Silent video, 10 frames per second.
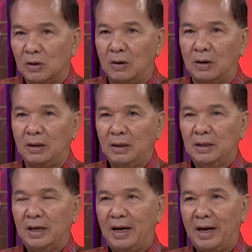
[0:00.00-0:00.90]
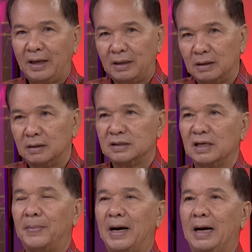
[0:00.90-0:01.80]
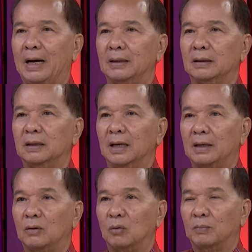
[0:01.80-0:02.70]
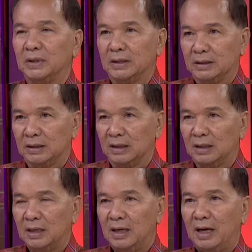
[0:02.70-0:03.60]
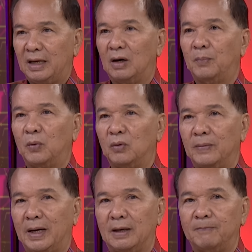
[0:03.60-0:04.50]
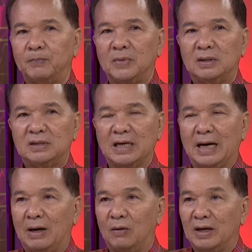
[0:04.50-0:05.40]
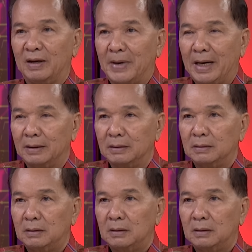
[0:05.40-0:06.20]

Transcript: 2ให้สภาหรือให้กลุ่มอื่นๆให้เขาพูดว่าจะเอาอะไรบ้าง